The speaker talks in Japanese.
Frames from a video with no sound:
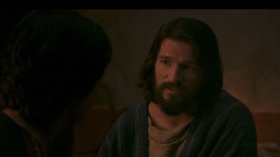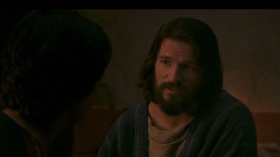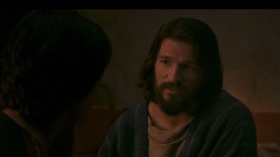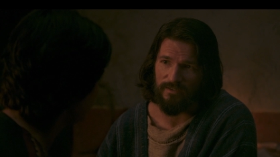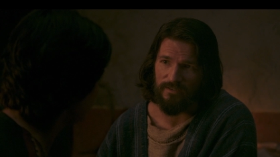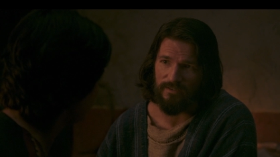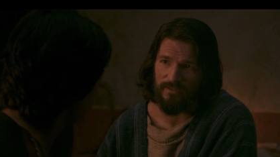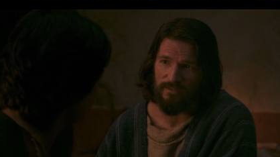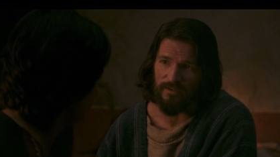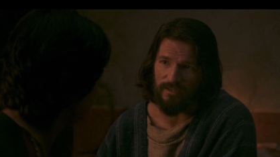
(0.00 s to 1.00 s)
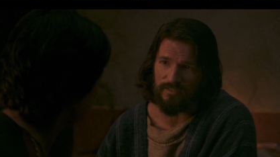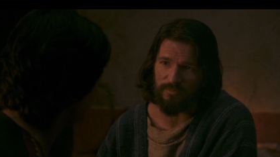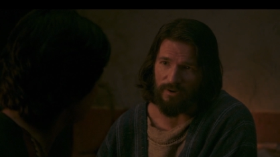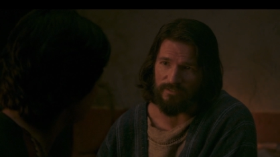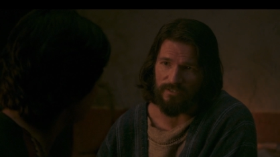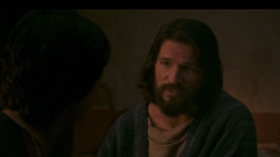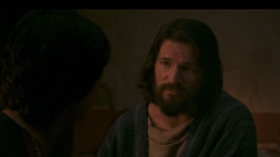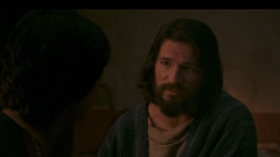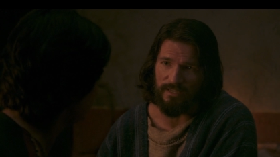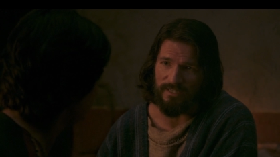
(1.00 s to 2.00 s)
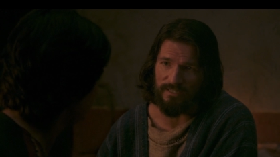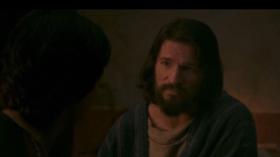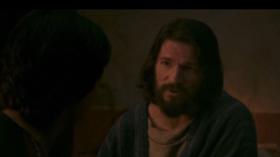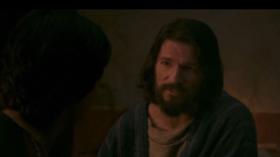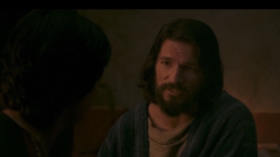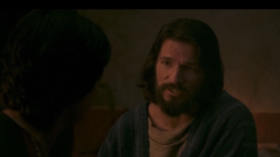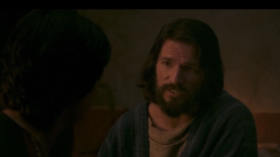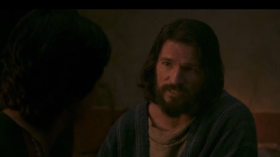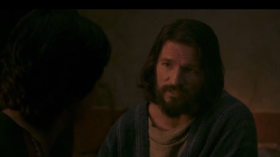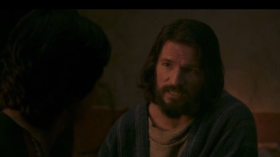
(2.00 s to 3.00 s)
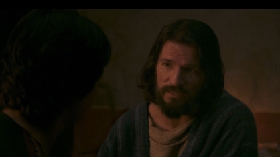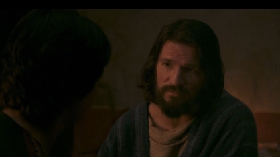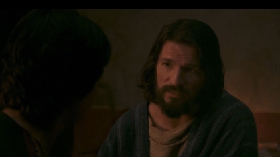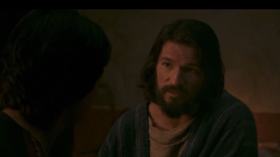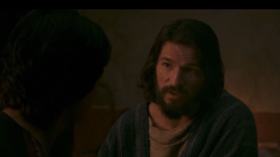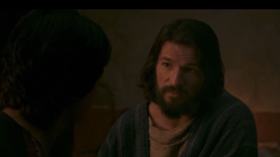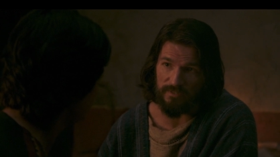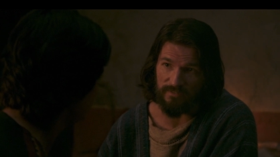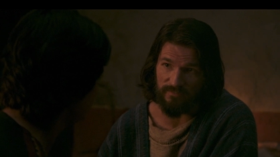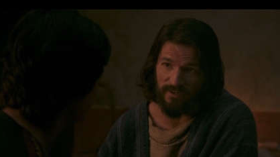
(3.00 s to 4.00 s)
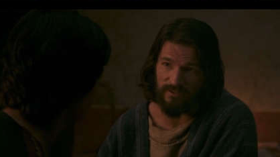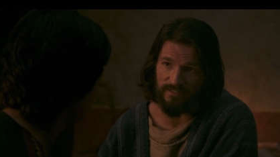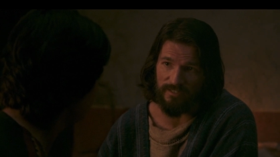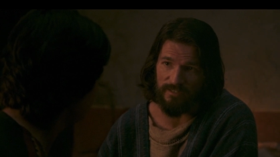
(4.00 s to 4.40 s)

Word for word: いあなたに地下をあなたは神の戒めを守る限り